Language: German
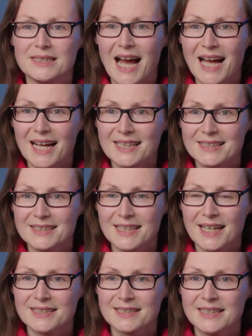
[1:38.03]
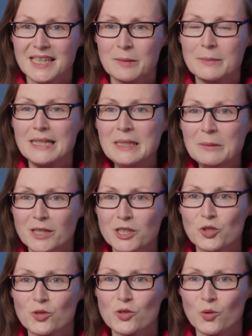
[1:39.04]
Nachhaltigkeitsthemen,
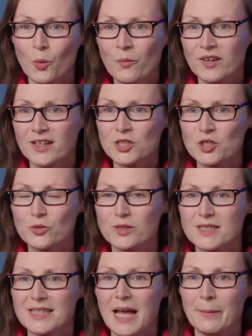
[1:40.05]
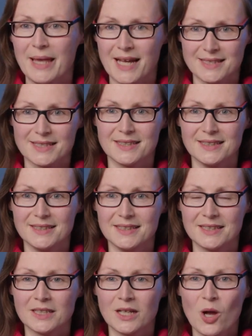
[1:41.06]
Klimaschutz, Umweltschutz sehr am Herzen
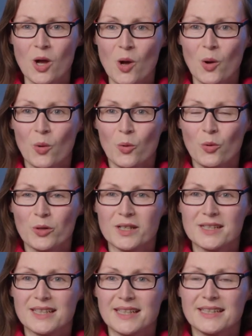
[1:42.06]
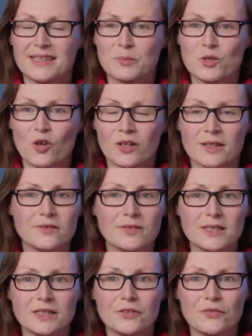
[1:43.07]
liegen. Und ich es besonders
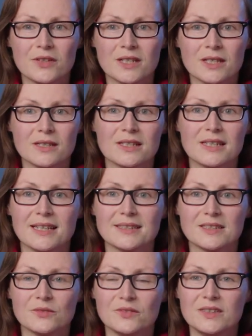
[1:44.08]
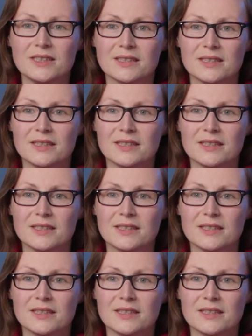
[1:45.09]
wichtig finde, dass wir